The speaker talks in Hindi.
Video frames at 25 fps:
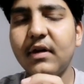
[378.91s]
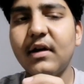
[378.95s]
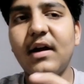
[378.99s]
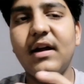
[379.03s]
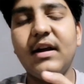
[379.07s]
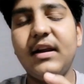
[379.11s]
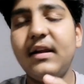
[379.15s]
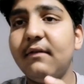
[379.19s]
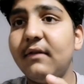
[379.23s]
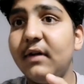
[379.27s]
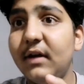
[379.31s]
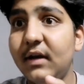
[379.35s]

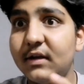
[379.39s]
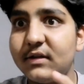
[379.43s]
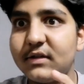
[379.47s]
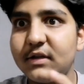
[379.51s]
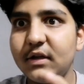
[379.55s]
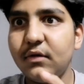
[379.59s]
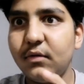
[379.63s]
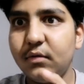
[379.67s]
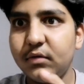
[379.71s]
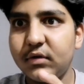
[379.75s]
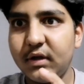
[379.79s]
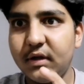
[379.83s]
गाने वाले
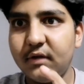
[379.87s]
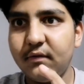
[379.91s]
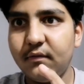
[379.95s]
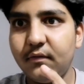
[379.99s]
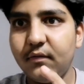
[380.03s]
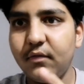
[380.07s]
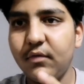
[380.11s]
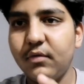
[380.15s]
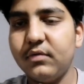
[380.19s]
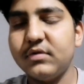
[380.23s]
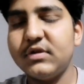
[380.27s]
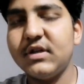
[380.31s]
असल होते हैं
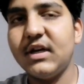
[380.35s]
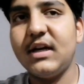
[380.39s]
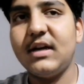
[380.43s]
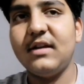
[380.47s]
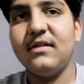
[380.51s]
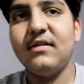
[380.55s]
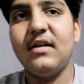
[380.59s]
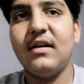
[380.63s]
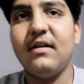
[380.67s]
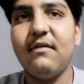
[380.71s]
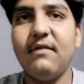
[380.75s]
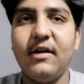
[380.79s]
वो चार
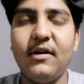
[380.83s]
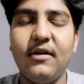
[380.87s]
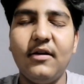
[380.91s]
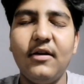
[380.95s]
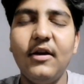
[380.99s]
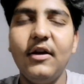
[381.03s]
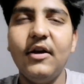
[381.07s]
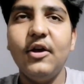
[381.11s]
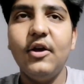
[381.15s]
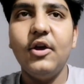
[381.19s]
हज़ार वाले